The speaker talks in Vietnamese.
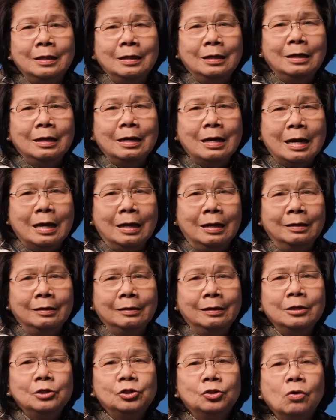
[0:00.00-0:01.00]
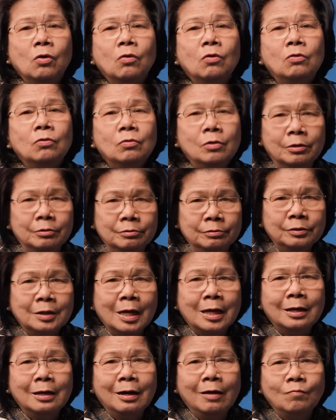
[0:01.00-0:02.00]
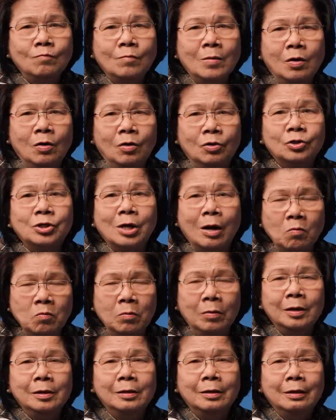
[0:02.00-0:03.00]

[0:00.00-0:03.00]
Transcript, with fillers: là cái số lượng thanh long mà họ trồng